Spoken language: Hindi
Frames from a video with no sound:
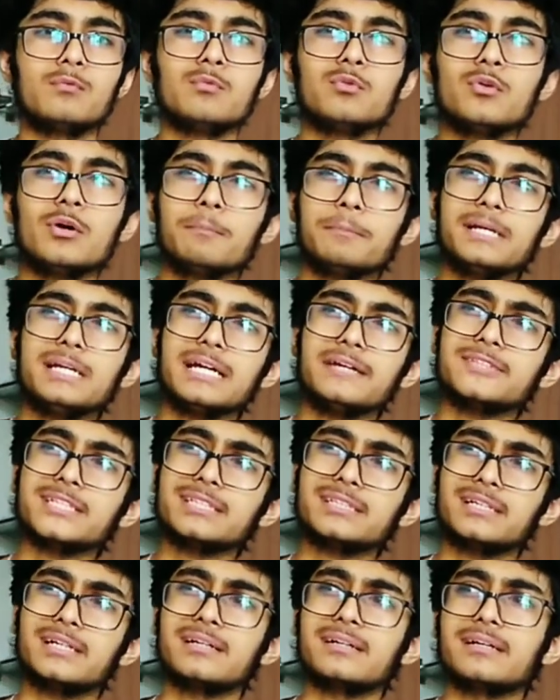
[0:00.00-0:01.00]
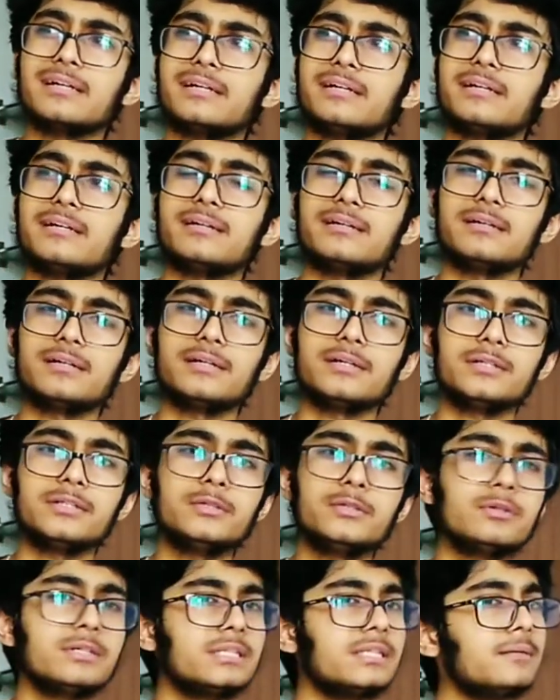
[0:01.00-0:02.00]
वो अपनी लाइफ से थक गए
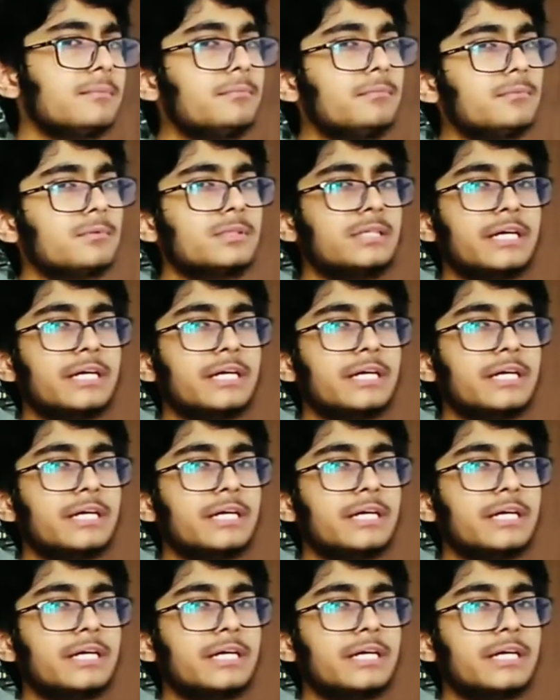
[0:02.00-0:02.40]
क्योंकि तब